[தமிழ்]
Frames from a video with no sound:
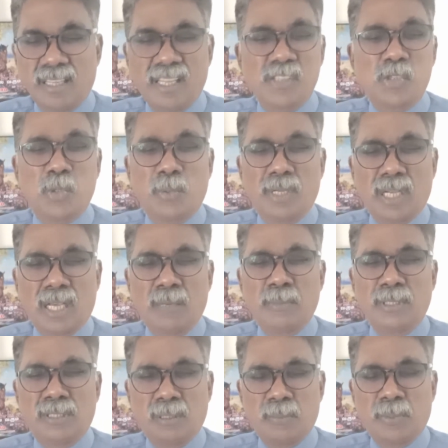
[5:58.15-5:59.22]
இயேசுவை
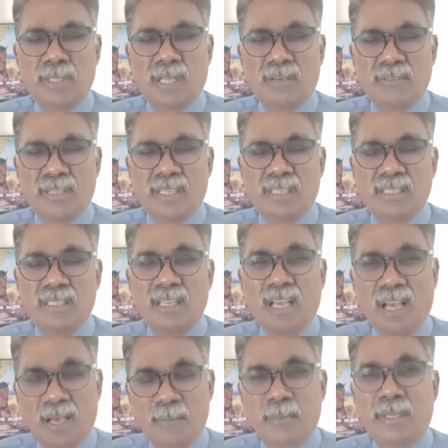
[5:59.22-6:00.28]
நாமத்தில் பிதாவே
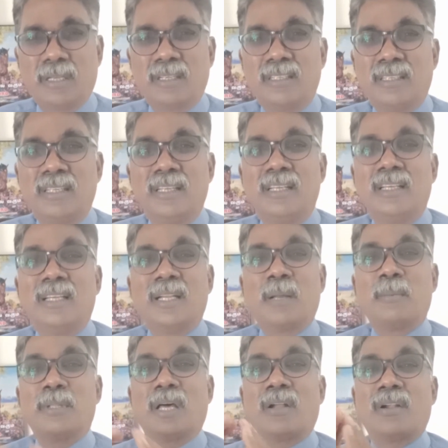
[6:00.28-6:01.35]
ஆமேன்
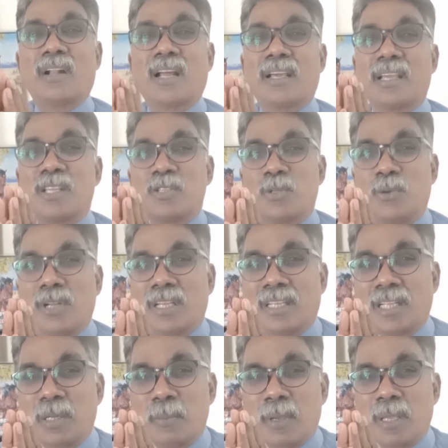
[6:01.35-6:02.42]
நமது ஆண்டாக இயேசுனுடைய
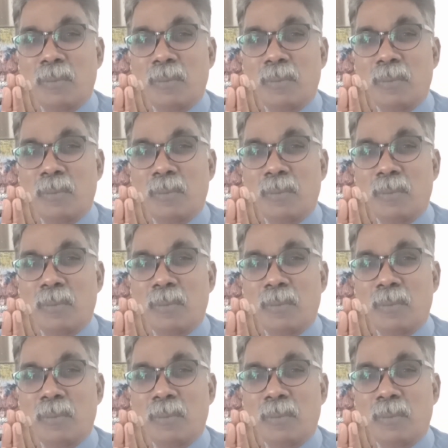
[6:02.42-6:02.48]
கிருபை